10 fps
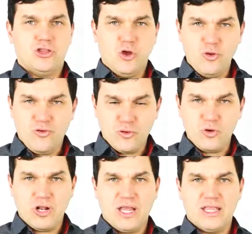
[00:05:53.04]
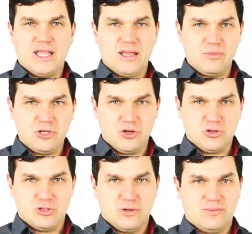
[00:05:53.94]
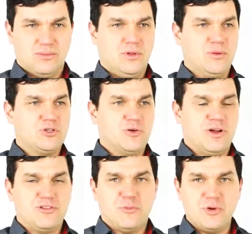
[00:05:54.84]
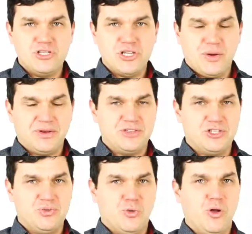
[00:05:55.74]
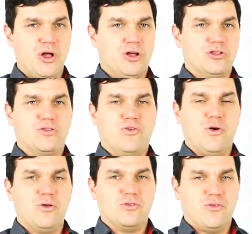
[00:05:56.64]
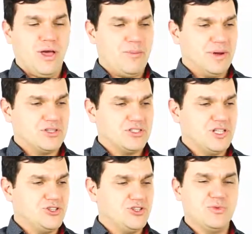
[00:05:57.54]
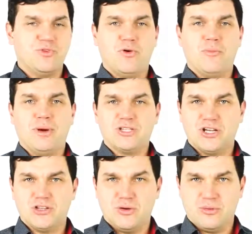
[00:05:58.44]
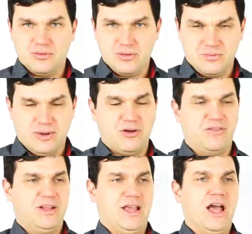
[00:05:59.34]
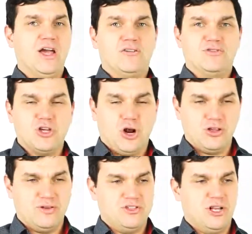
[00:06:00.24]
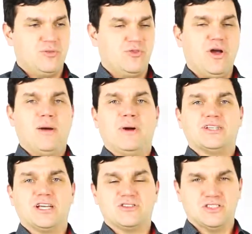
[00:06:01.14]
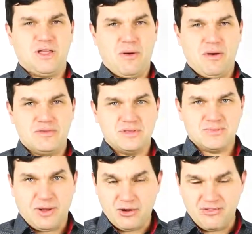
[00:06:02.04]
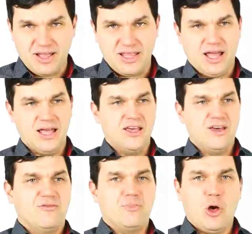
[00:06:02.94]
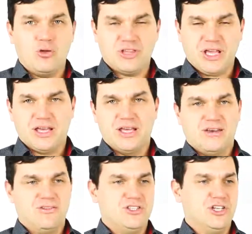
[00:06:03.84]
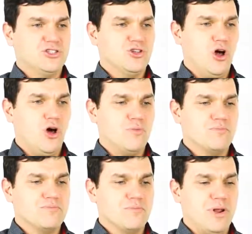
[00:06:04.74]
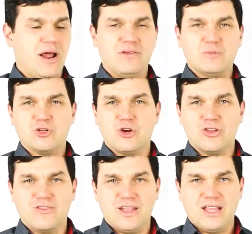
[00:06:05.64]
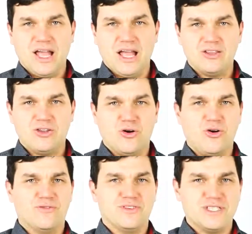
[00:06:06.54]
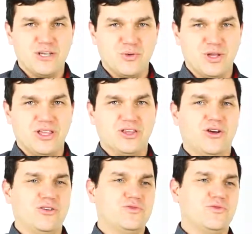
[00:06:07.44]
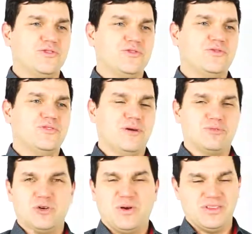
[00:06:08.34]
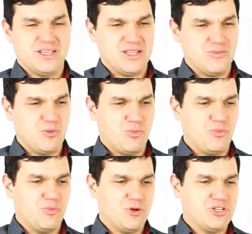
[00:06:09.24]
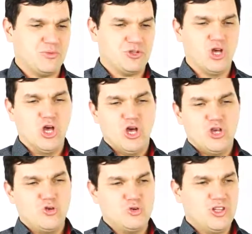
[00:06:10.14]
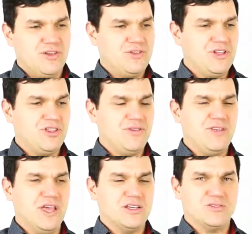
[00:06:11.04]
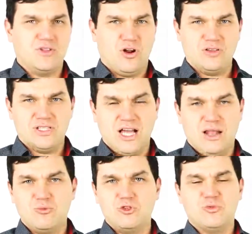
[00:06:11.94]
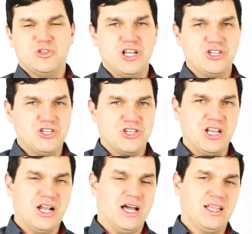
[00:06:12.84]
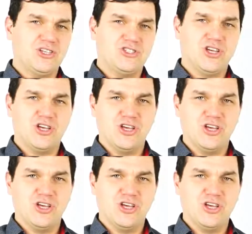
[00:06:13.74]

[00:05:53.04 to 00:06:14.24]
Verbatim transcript: to informuj klienta na bieżąco. Na przykład w poniedziałek wyślij mu Twoja, twoja zleciliśmy Twoją paczkę do pakowania. W środę wyślemy, Twoja paczka została spakowana piątek wyślesz, no prawie przygotowana do wysyłki. No i, w, i w, na przykład następny poniedziałek piszesz, już definitywnie jest w drodze, ale musi przelecieć kilkanaście,